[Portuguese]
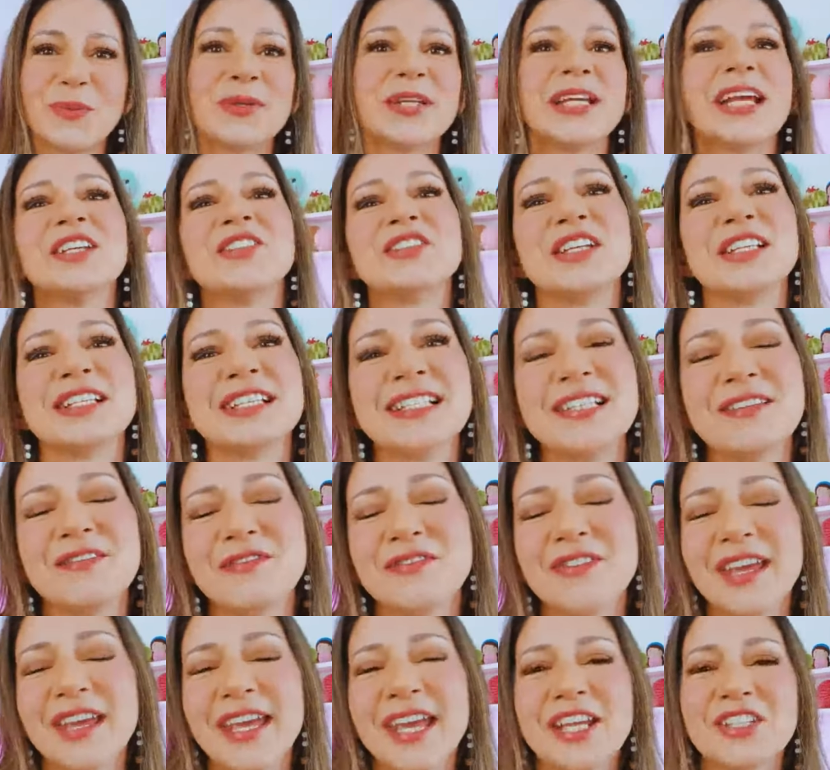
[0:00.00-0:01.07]
porque a gente se
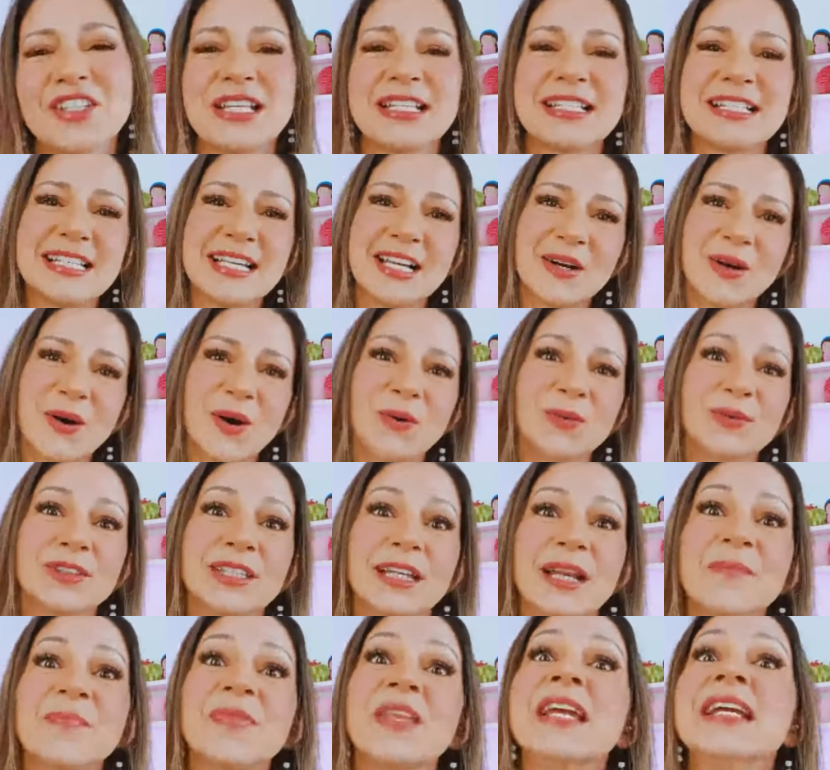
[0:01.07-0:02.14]
vê, a gente se
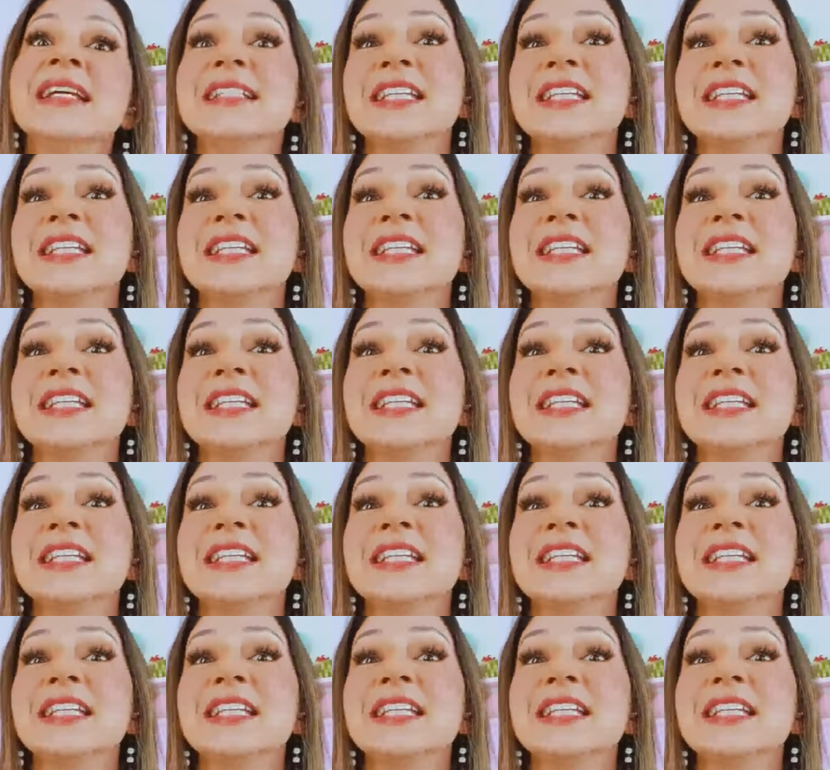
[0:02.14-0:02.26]
encontra.